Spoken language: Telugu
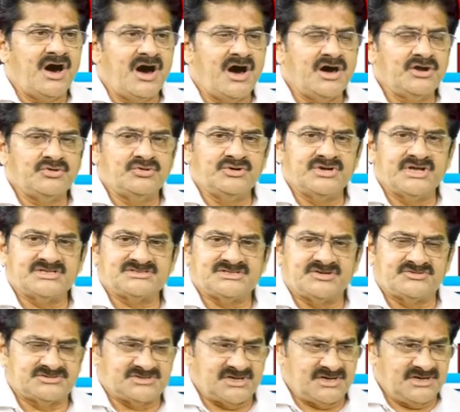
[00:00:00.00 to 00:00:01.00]
ఆరున్నర
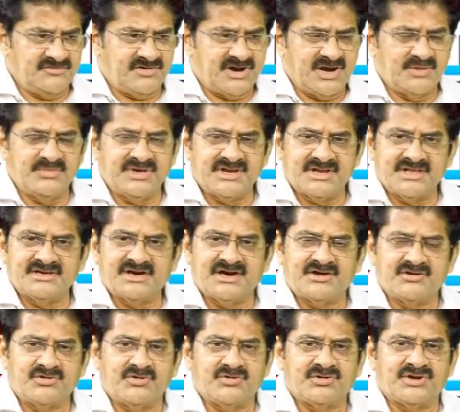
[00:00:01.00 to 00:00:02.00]
సంవత్సరాలు ఇవాళ మీరు
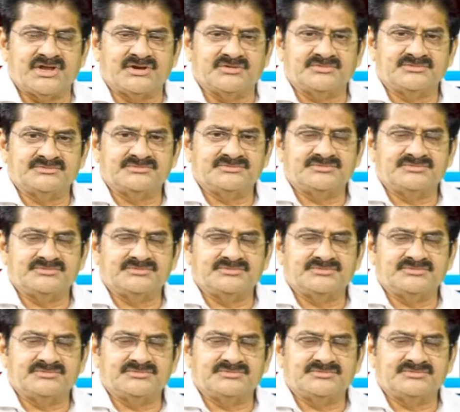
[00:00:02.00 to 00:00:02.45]
అధికారంలో ఉన్నారు